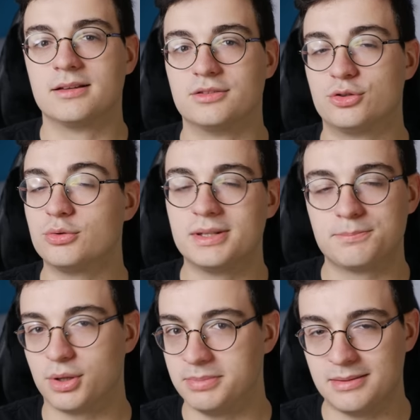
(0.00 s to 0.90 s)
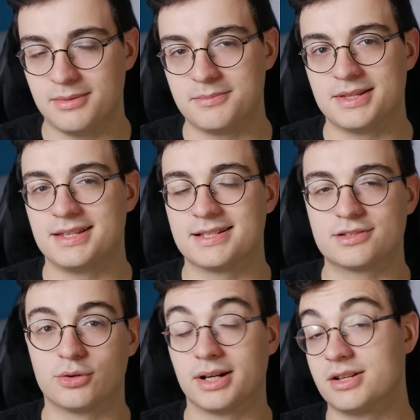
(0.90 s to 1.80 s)
Drugim problemem
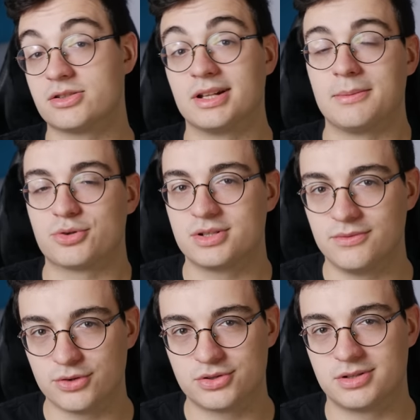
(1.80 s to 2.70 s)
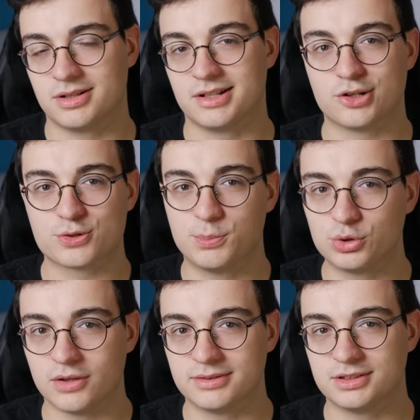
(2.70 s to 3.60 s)
jest ograniczona możliwość e,
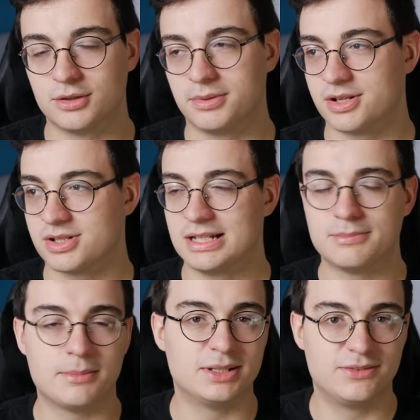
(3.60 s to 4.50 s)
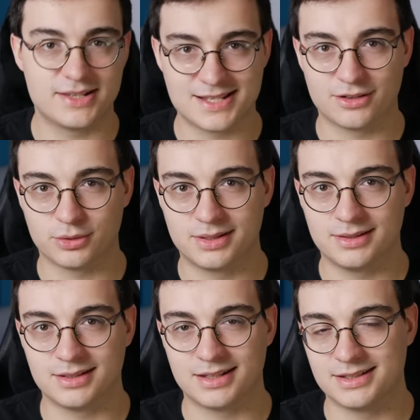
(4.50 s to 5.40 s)
rozbudowy, no bo jeżeli mamy dwie zatoki
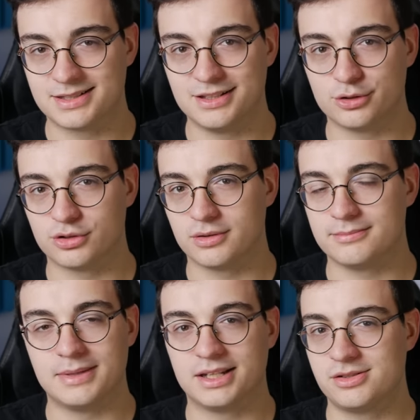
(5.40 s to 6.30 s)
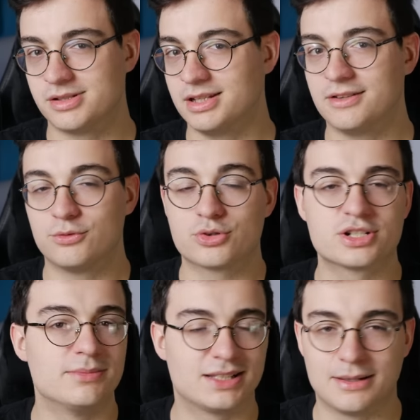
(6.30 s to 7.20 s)
na dyski, no to magicznie nie
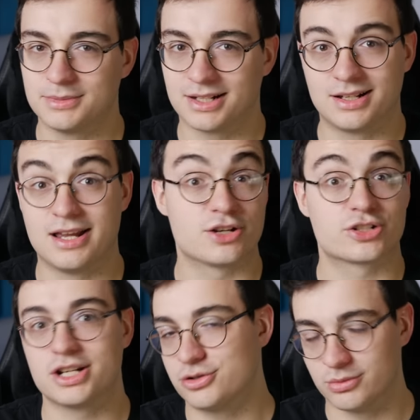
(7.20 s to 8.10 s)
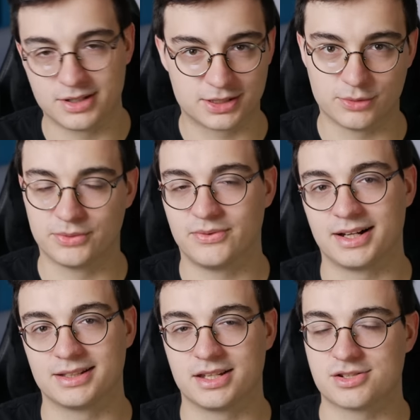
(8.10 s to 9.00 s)
włożymy tam nagle sześciu dysków
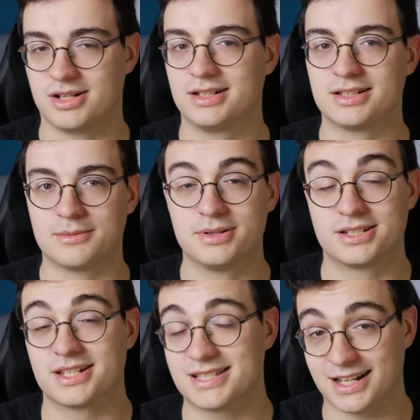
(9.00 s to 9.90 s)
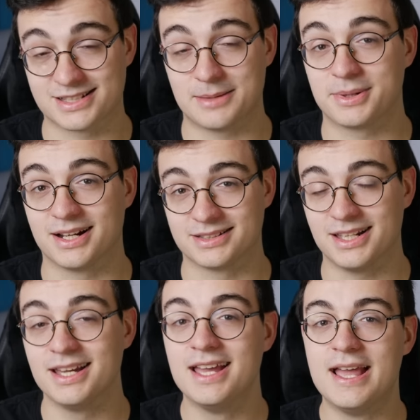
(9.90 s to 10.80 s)
twardych, jeżeli nam się tak
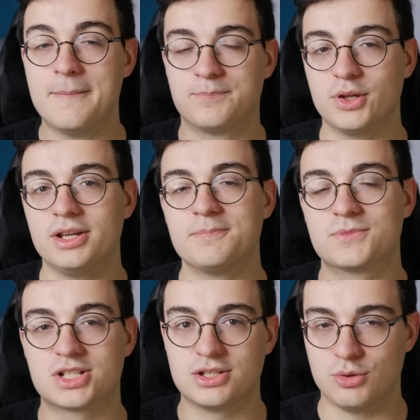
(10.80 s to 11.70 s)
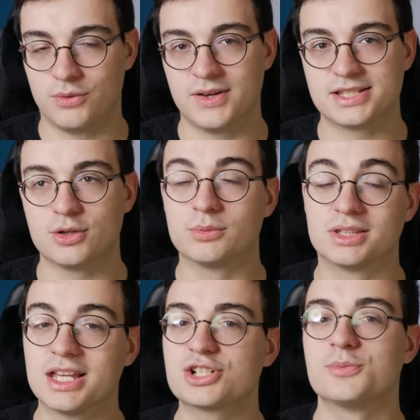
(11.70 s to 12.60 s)
zapragnie. No i trzecią kwestią
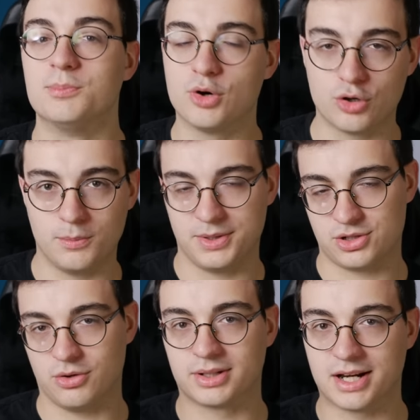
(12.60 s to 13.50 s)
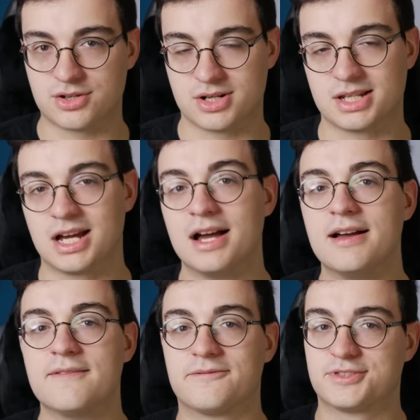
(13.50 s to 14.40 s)
też mogą być ograniczenia
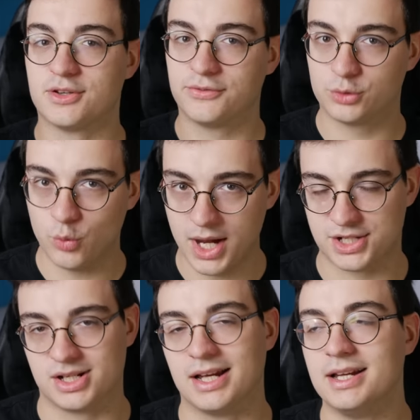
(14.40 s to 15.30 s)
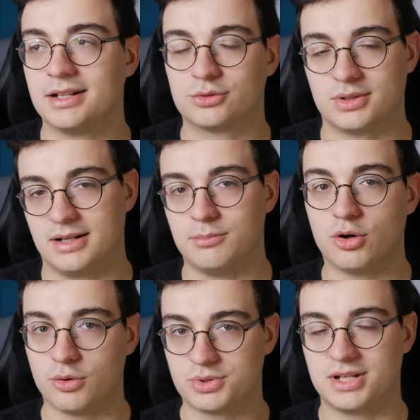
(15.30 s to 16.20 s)
w software'ze, które
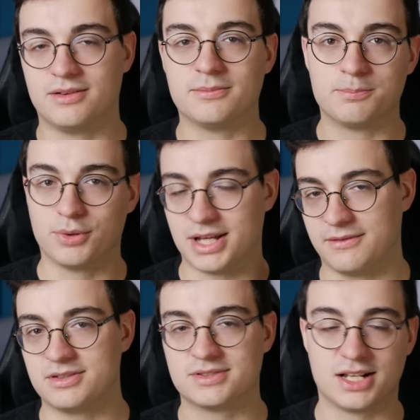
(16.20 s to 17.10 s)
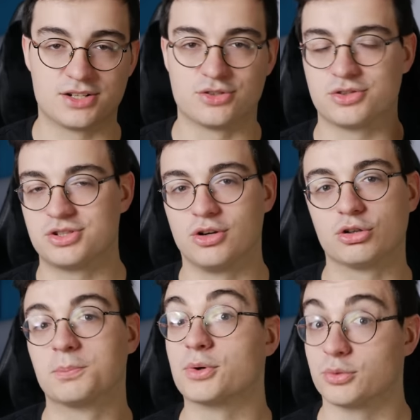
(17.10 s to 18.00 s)
mogą się pojawić w zależności
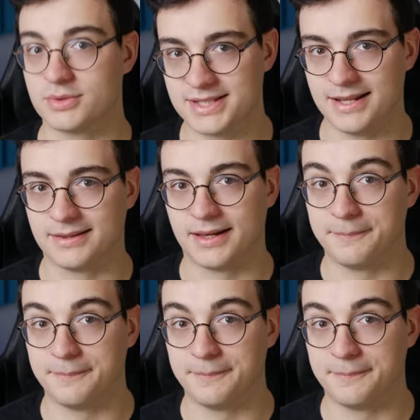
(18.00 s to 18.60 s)
od producenta.